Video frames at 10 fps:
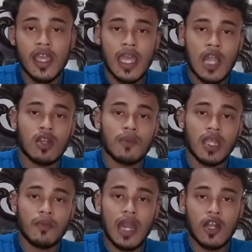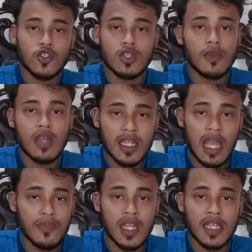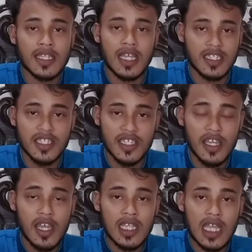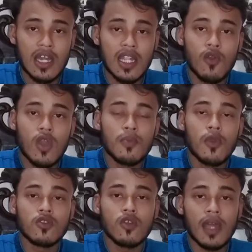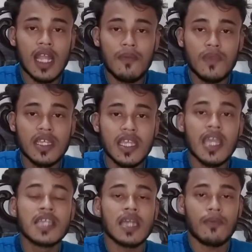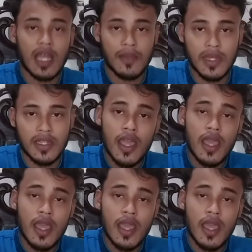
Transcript: এখন আপনার ভালো সময় আপনার কাছে আসেনি তাহলে ওই বন্ধুর বেলায় আপনি কি হিসাব রাখবেন